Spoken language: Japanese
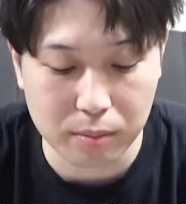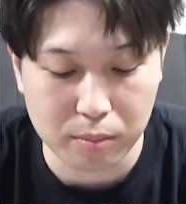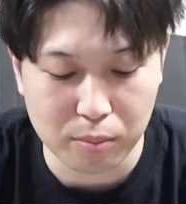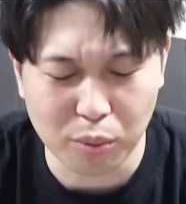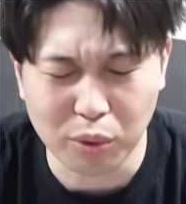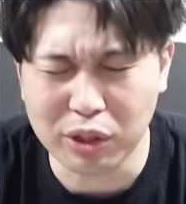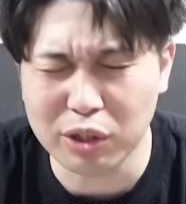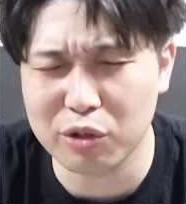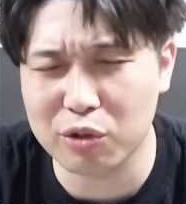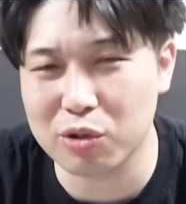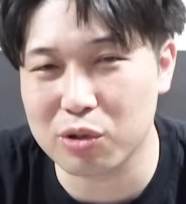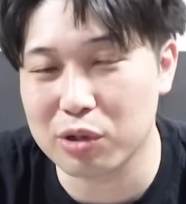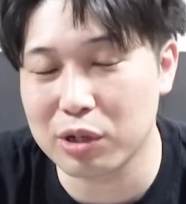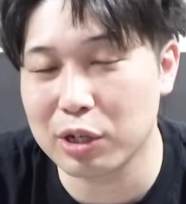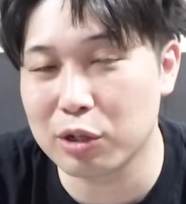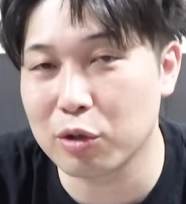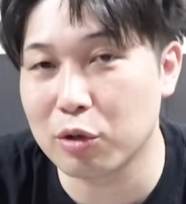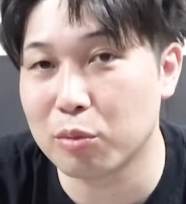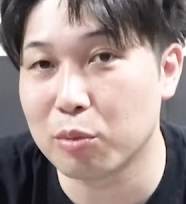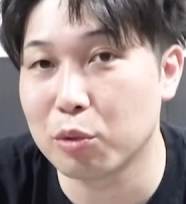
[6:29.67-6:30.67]
うん持ってる人少
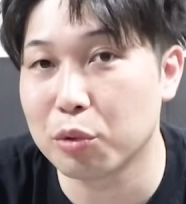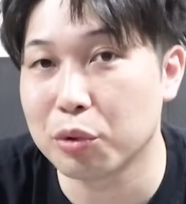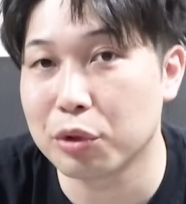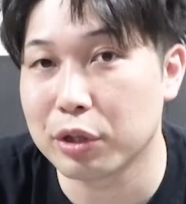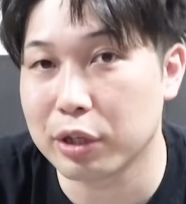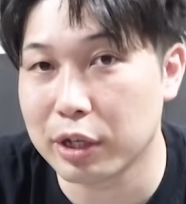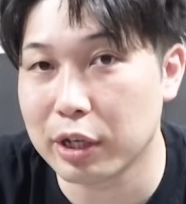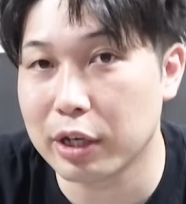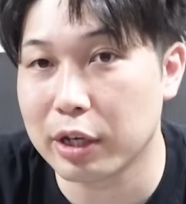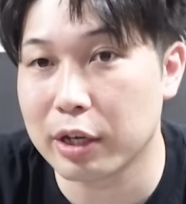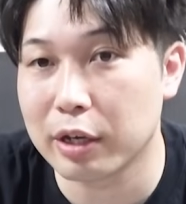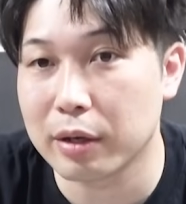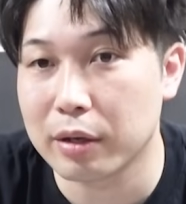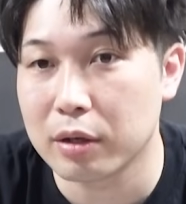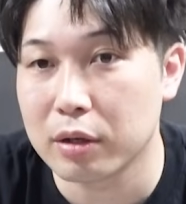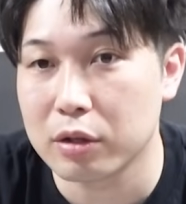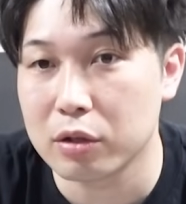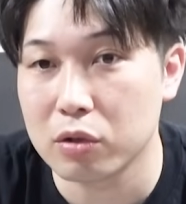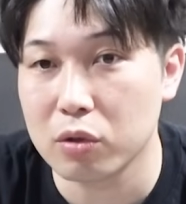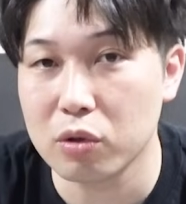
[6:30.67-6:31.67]
ないと思うんで、うん、
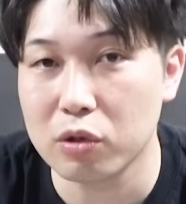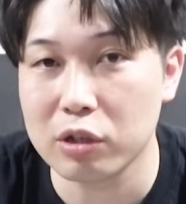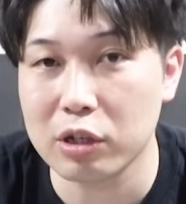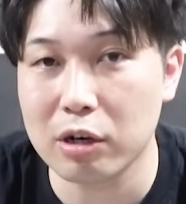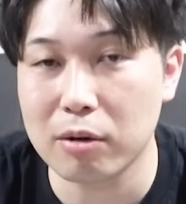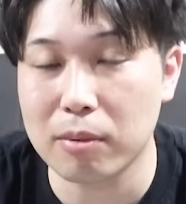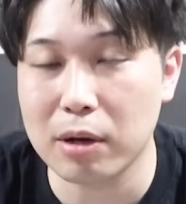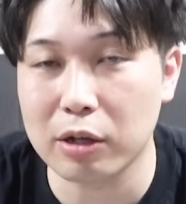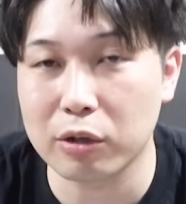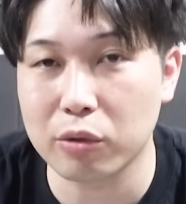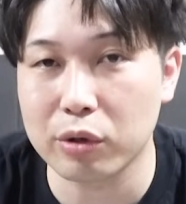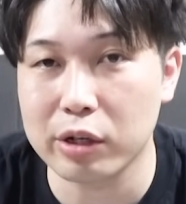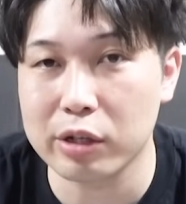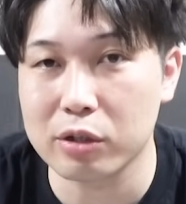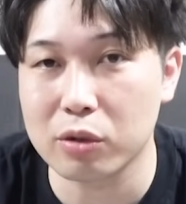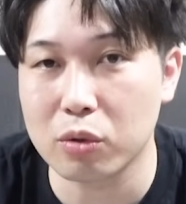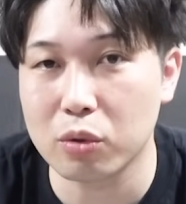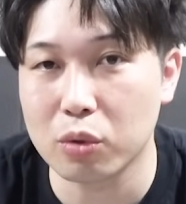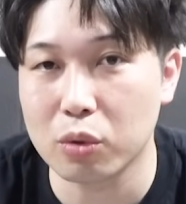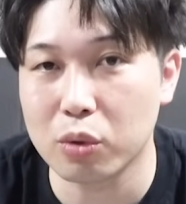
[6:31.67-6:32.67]
そうしたらまあとりあえ
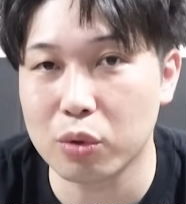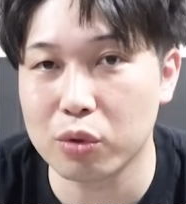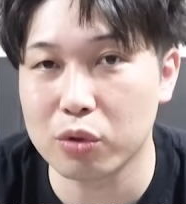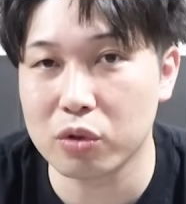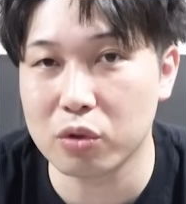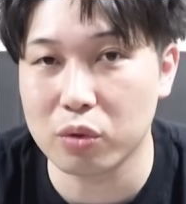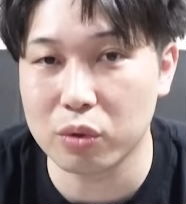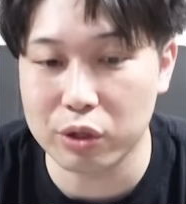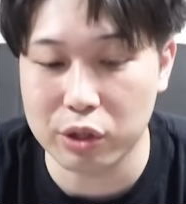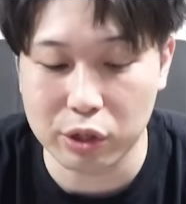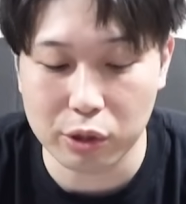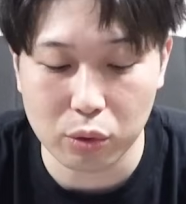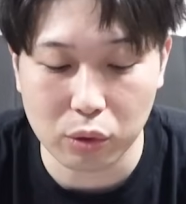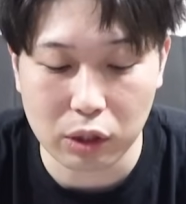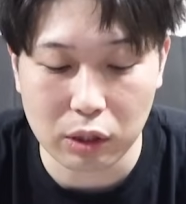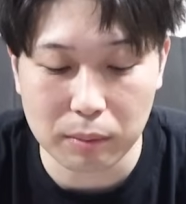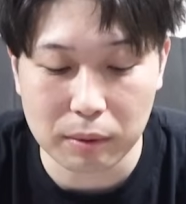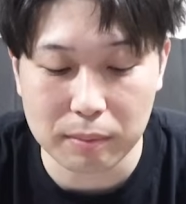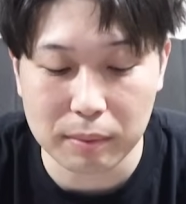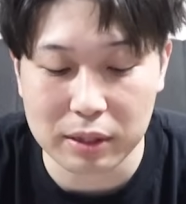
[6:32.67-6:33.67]
ずこの工場を引いと
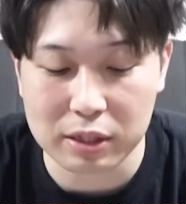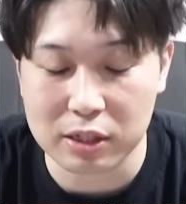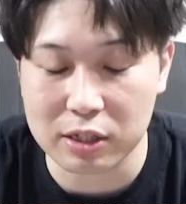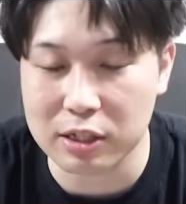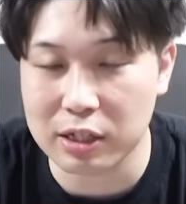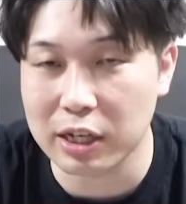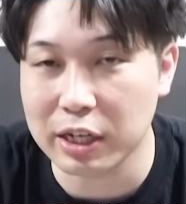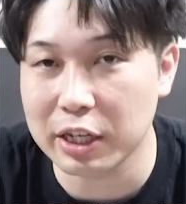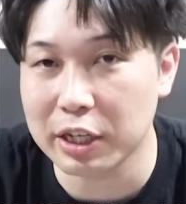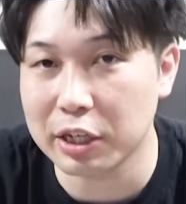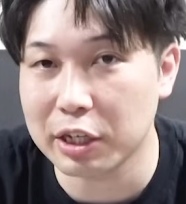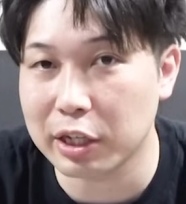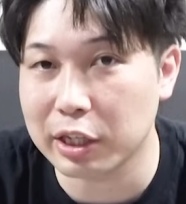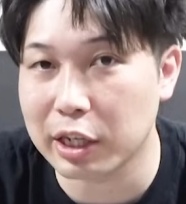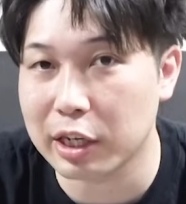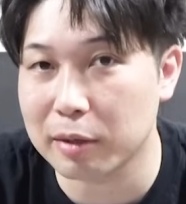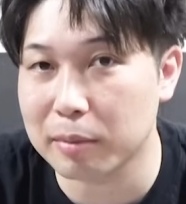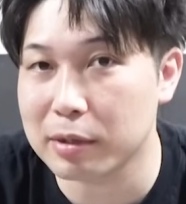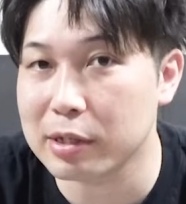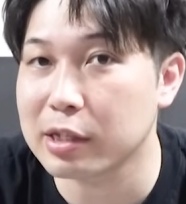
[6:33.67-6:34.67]
けばまあつなぎには
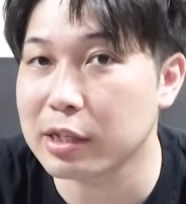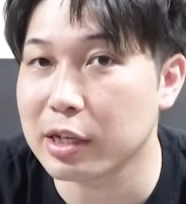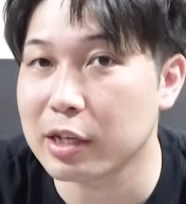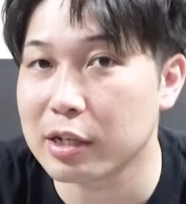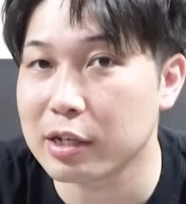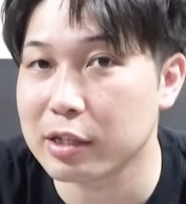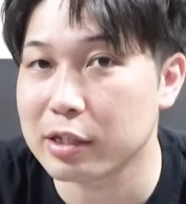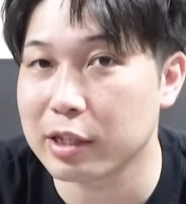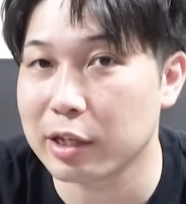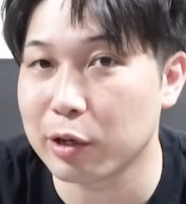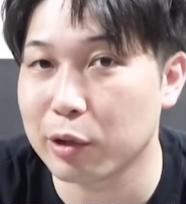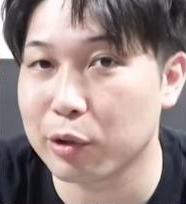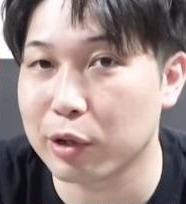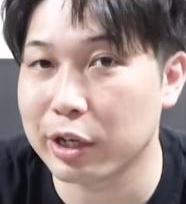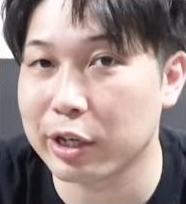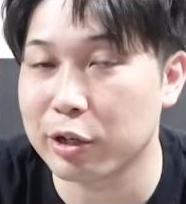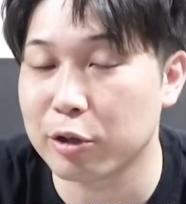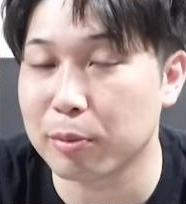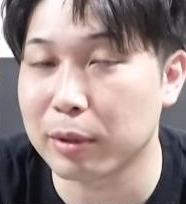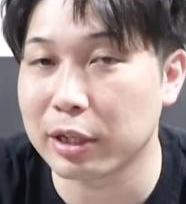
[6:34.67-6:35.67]
なりますねさよぐ
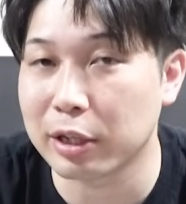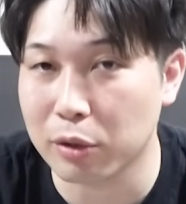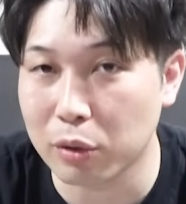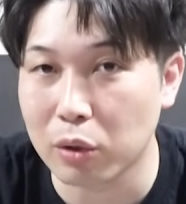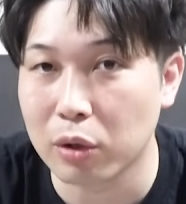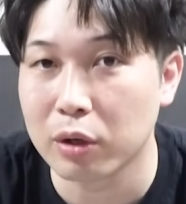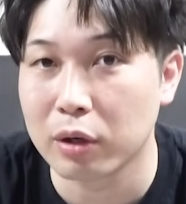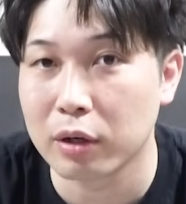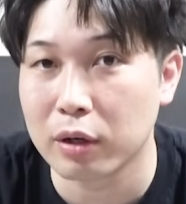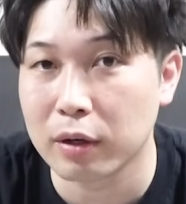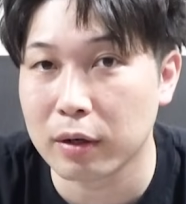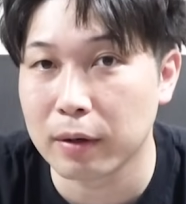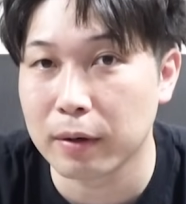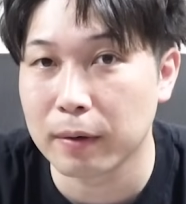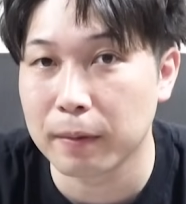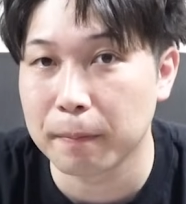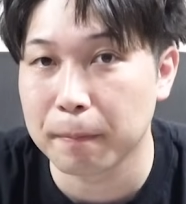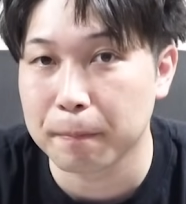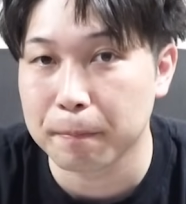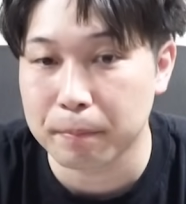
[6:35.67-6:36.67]
ら引くまでそうです
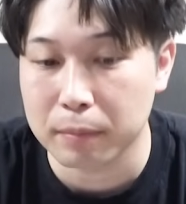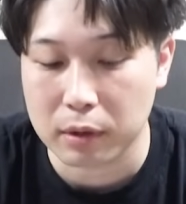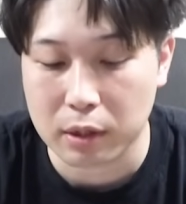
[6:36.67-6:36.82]
ね。